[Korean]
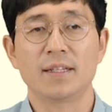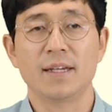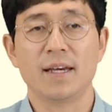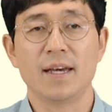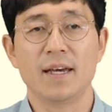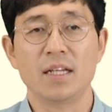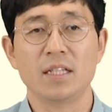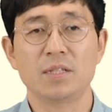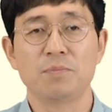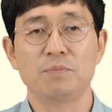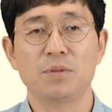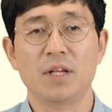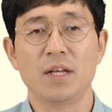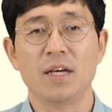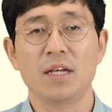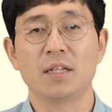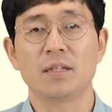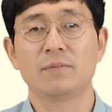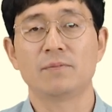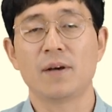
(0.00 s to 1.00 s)
can't
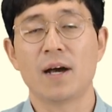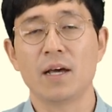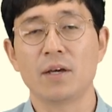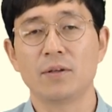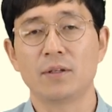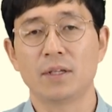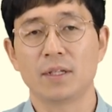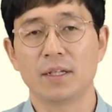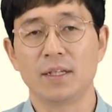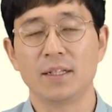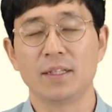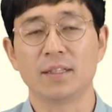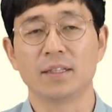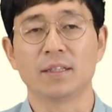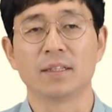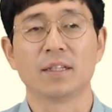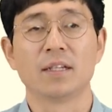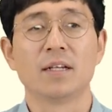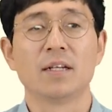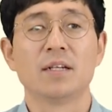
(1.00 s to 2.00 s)
play the
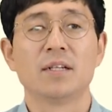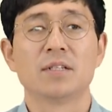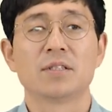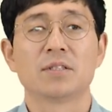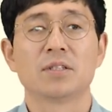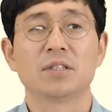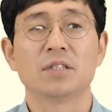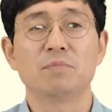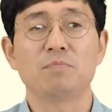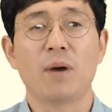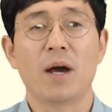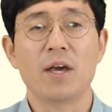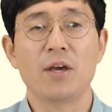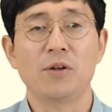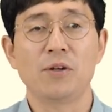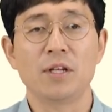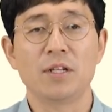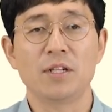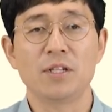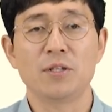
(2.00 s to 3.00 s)
violin. 저는
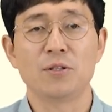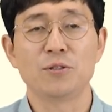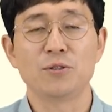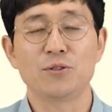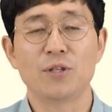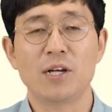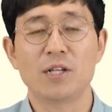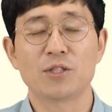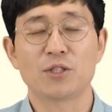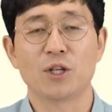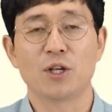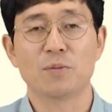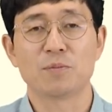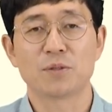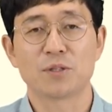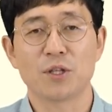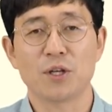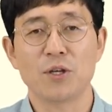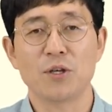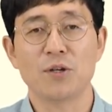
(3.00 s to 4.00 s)
바이올린을 연주할 수
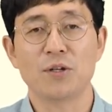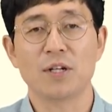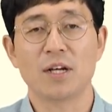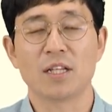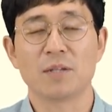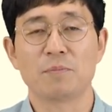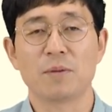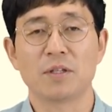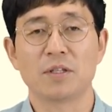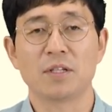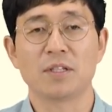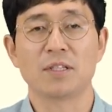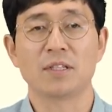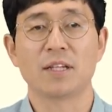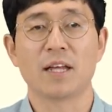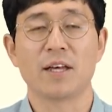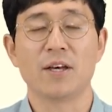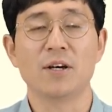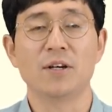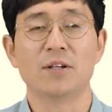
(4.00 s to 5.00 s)
없어요 라는
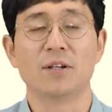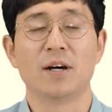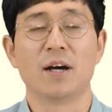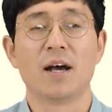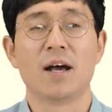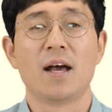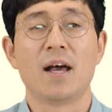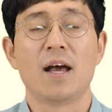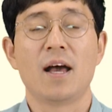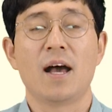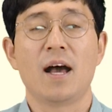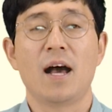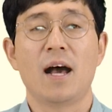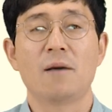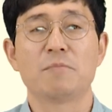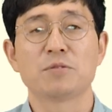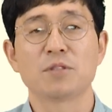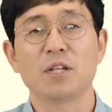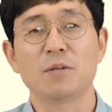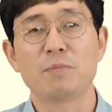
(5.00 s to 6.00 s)
패턴인데요.
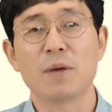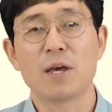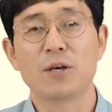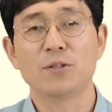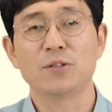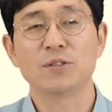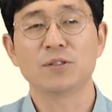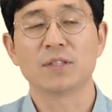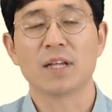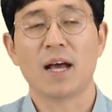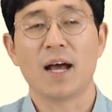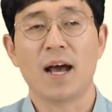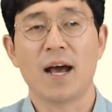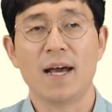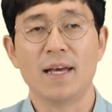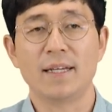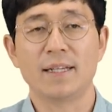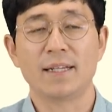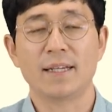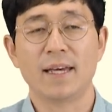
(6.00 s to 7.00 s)
앞서 배운
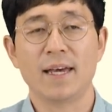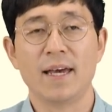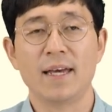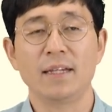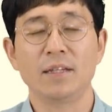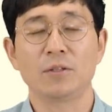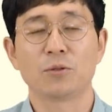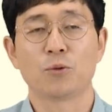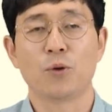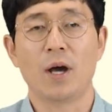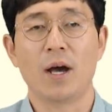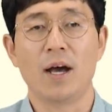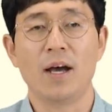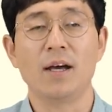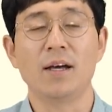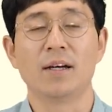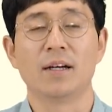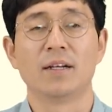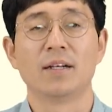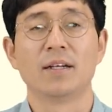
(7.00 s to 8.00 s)
I
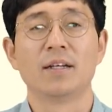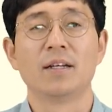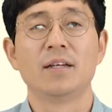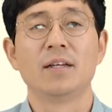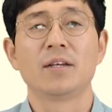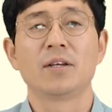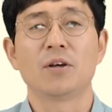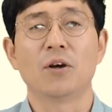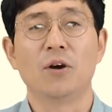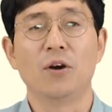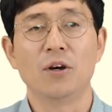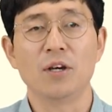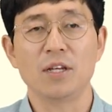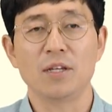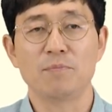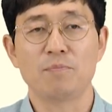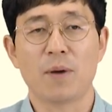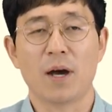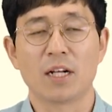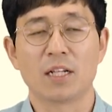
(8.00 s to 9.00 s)
can't과
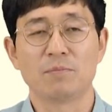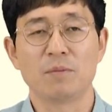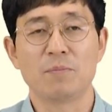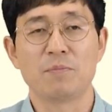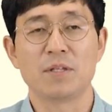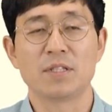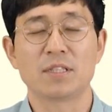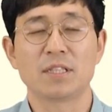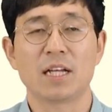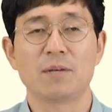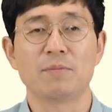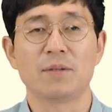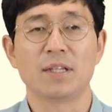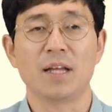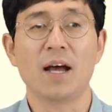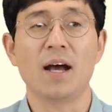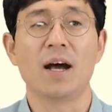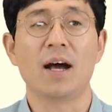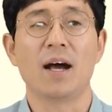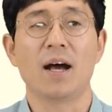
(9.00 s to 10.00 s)
거의 발음이
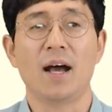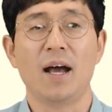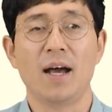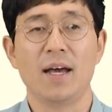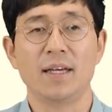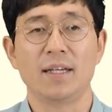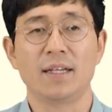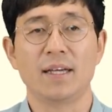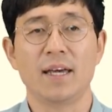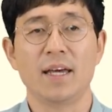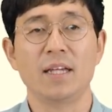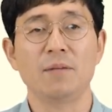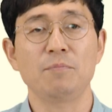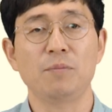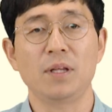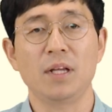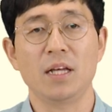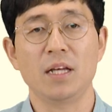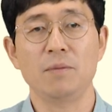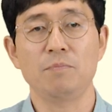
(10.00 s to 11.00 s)
비슷합니다. I can't
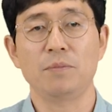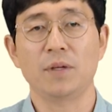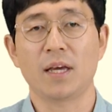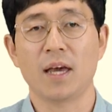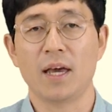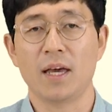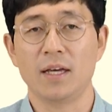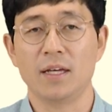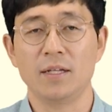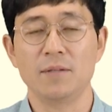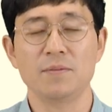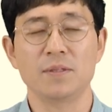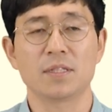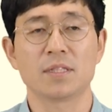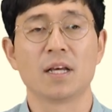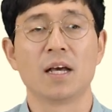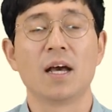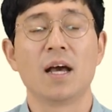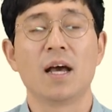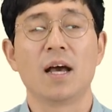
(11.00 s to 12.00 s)
play games,
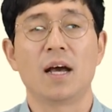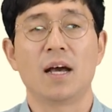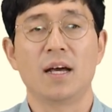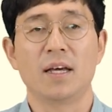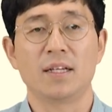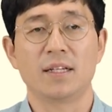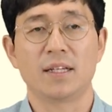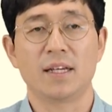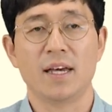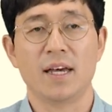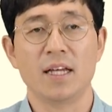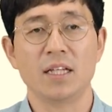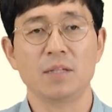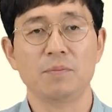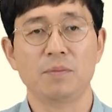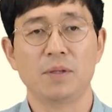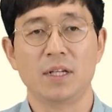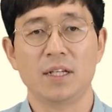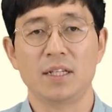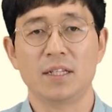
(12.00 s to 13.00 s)
I
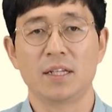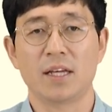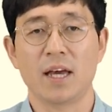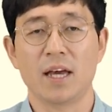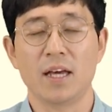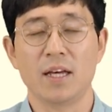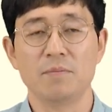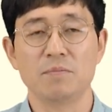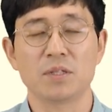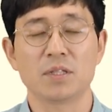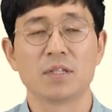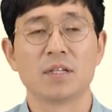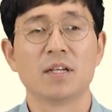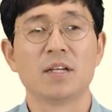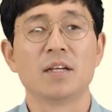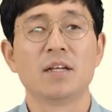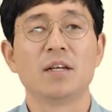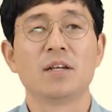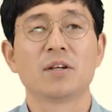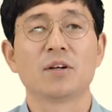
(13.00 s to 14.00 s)
can't play games
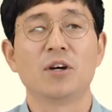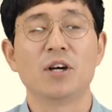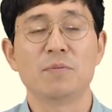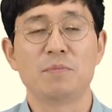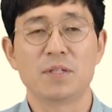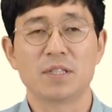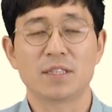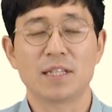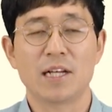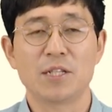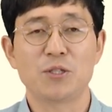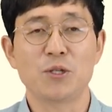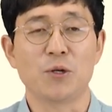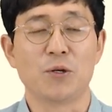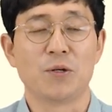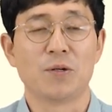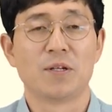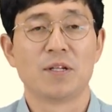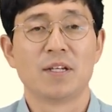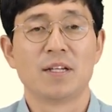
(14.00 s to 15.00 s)
거의 비슷하죠?